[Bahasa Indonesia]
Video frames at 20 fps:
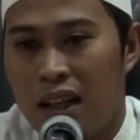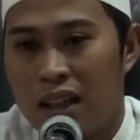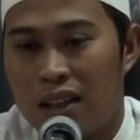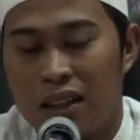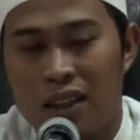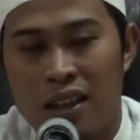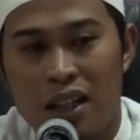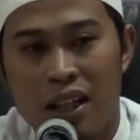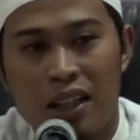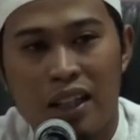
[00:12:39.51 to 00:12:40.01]

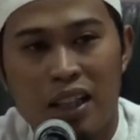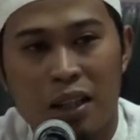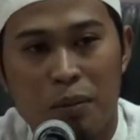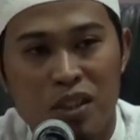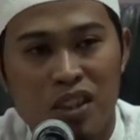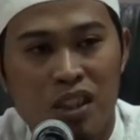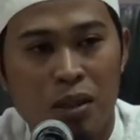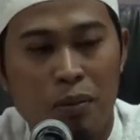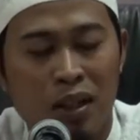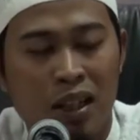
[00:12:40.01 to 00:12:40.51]
Tidak ada yang
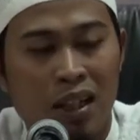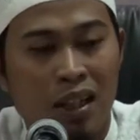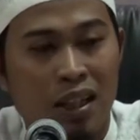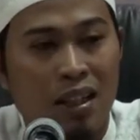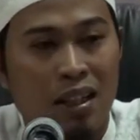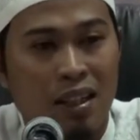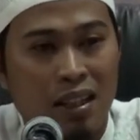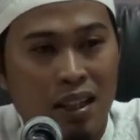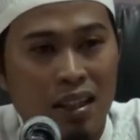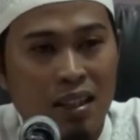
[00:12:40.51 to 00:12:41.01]
bisa
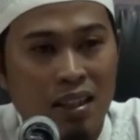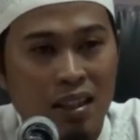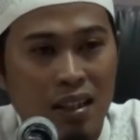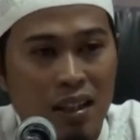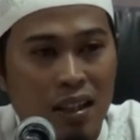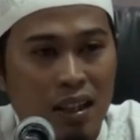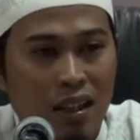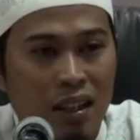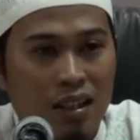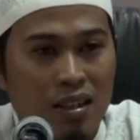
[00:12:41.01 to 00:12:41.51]
mengalahkan
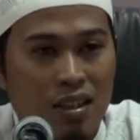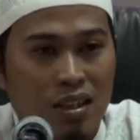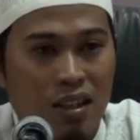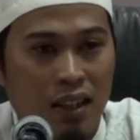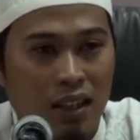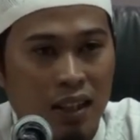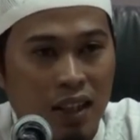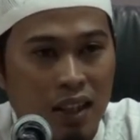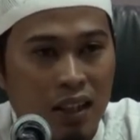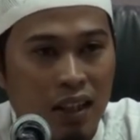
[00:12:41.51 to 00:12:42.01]

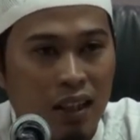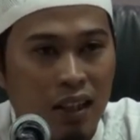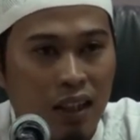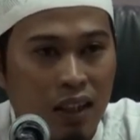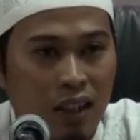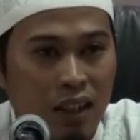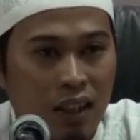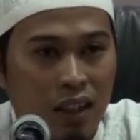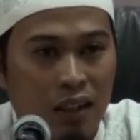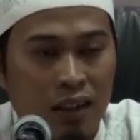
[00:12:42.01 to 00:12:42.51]
cahaya
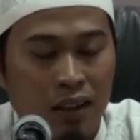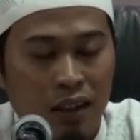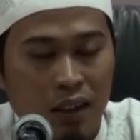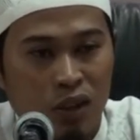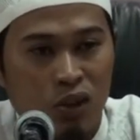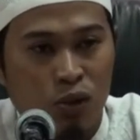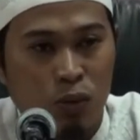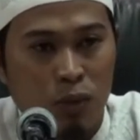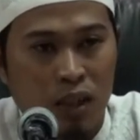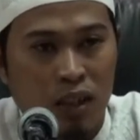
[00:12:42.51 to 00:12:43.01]
Allah
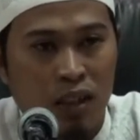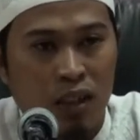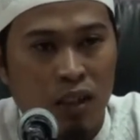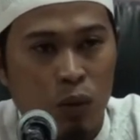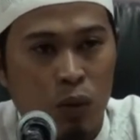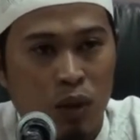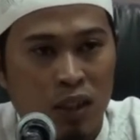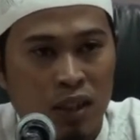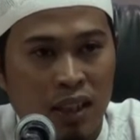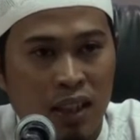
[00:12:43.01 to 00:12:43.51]

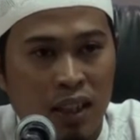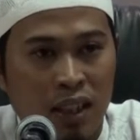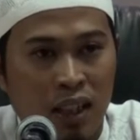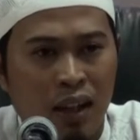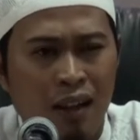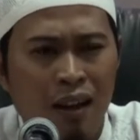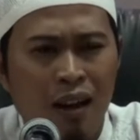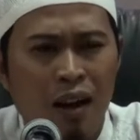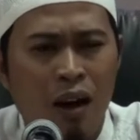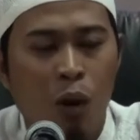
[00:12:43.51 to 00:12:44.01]
Subhanahu wa
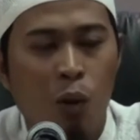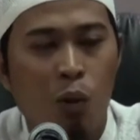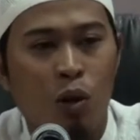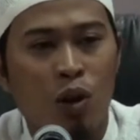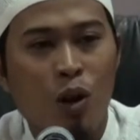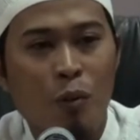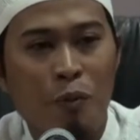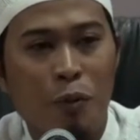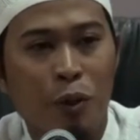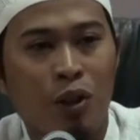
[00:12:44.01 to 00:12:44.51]
taala.
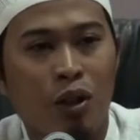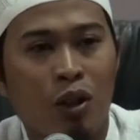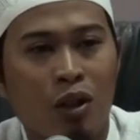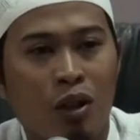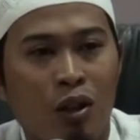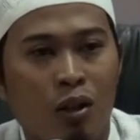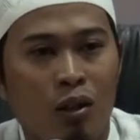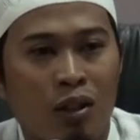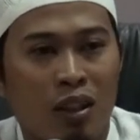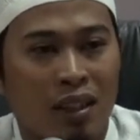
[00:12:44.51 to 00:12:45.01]
Walaupun
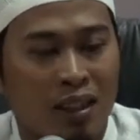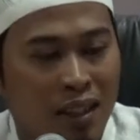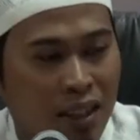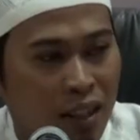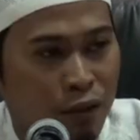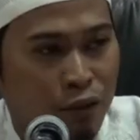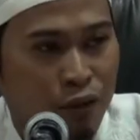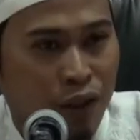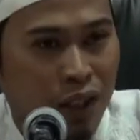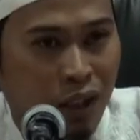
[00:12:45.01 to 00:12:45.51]
orang-orang
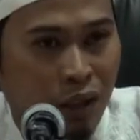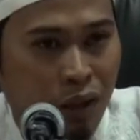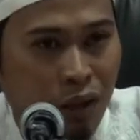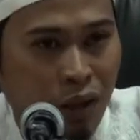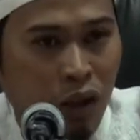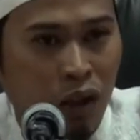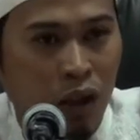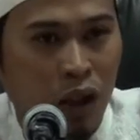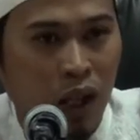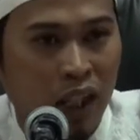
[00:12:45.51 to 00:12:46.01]
kafir,
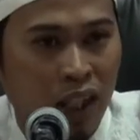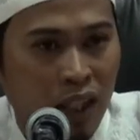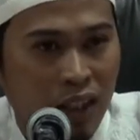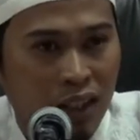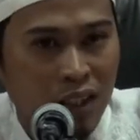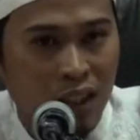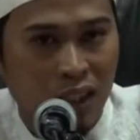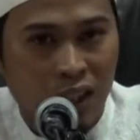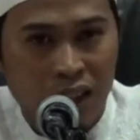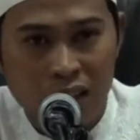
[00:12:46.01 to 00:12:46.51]
orang-orang yang
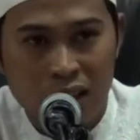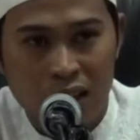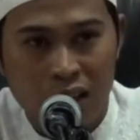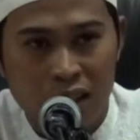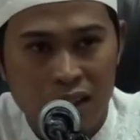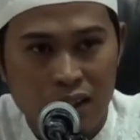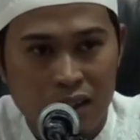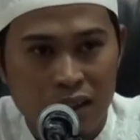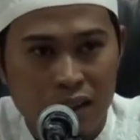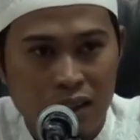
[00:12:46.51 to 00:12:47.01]

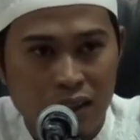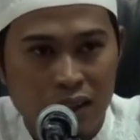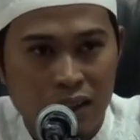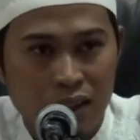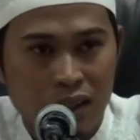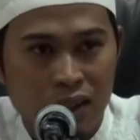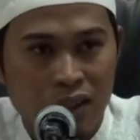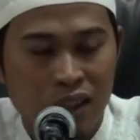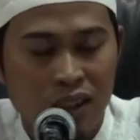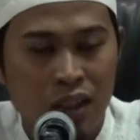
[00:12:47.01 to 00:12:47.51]
ingkar,
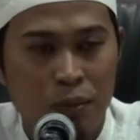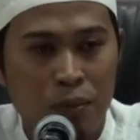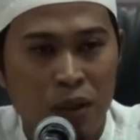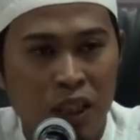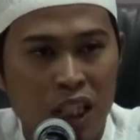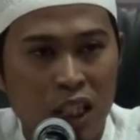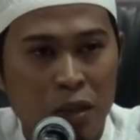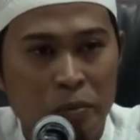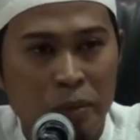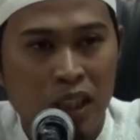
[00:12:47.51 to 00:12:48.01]
tidak
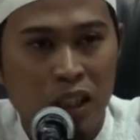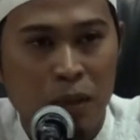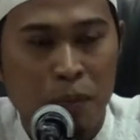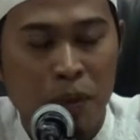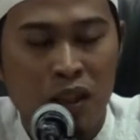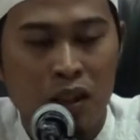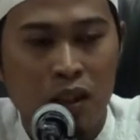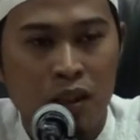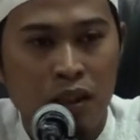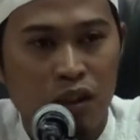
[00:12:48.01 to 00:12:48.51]
beriman
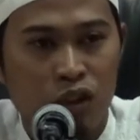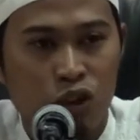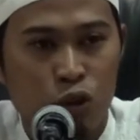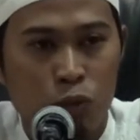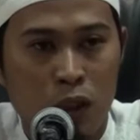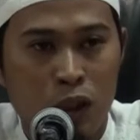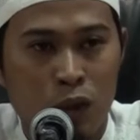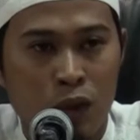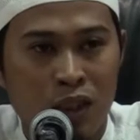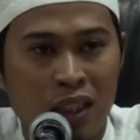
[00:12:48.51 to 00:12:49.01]
kepada Allah
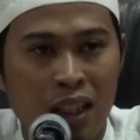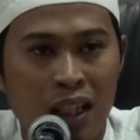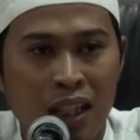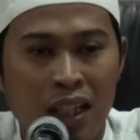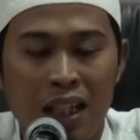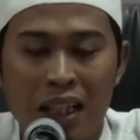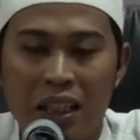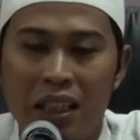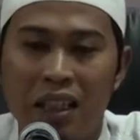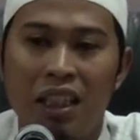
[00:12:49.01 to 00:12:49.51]
Subhanahu wa
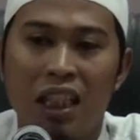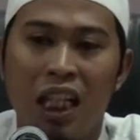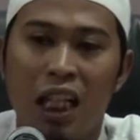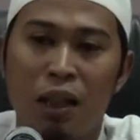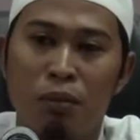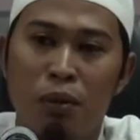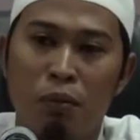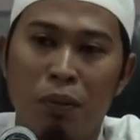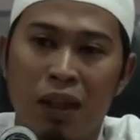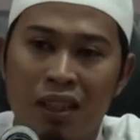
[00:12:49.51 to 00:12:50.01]
taala,
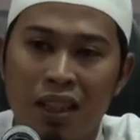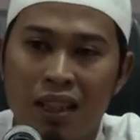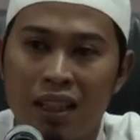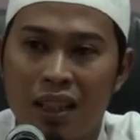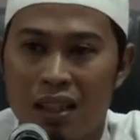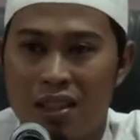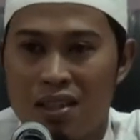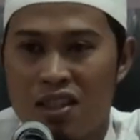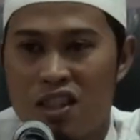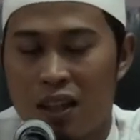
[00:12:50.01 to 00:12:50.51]
ingin
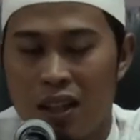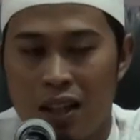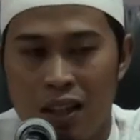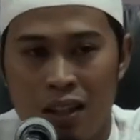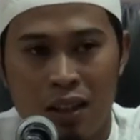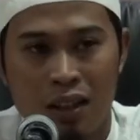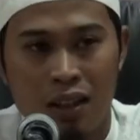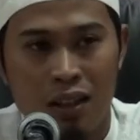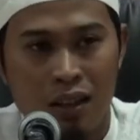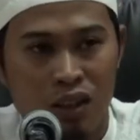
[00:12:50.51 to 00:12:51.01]
mematikan
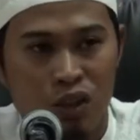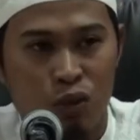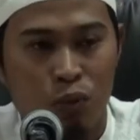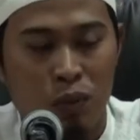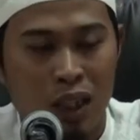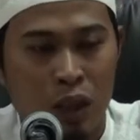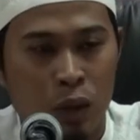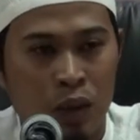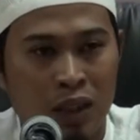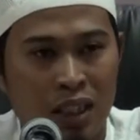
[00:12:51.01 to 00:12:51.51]
cahaya Allah
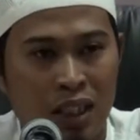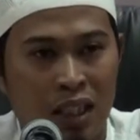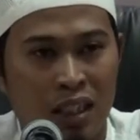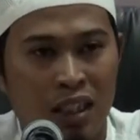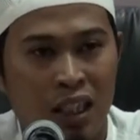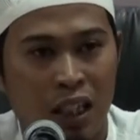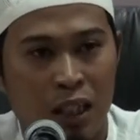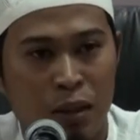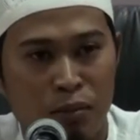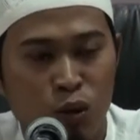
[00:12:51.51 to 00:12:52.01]
Subhanahu wa taala
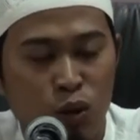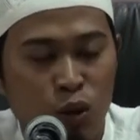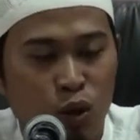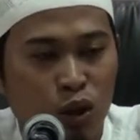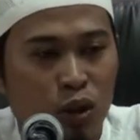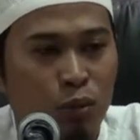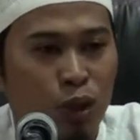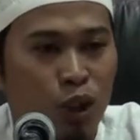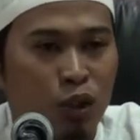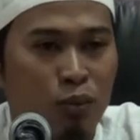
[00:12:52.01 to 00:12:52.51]
dengan
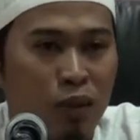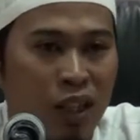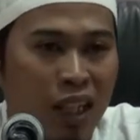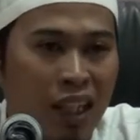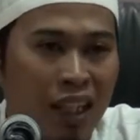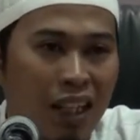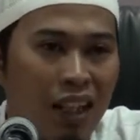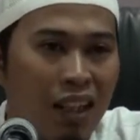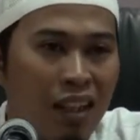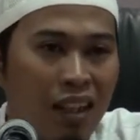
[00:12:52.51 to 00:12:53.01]
mulut-mulut
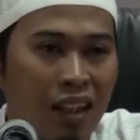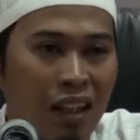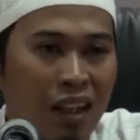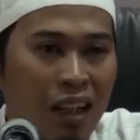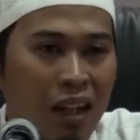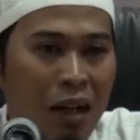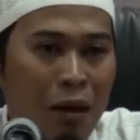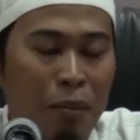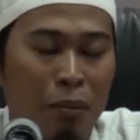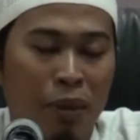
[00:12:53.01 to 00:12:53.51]
mereka,
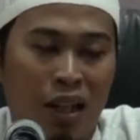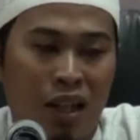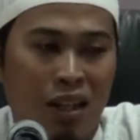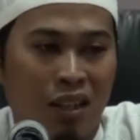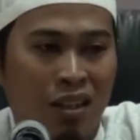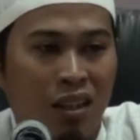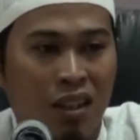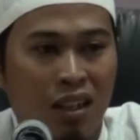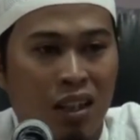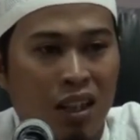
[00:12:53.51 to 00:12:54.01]
mereka
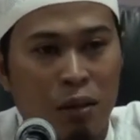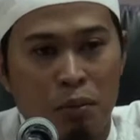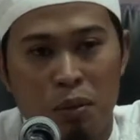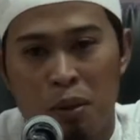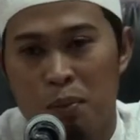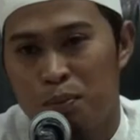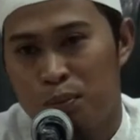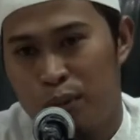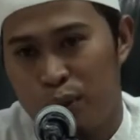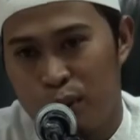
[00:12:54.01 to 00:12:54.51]
tidak akan
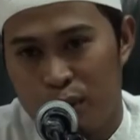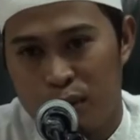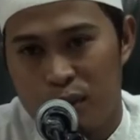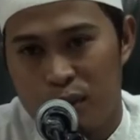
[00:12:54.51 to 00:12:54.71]
mampu.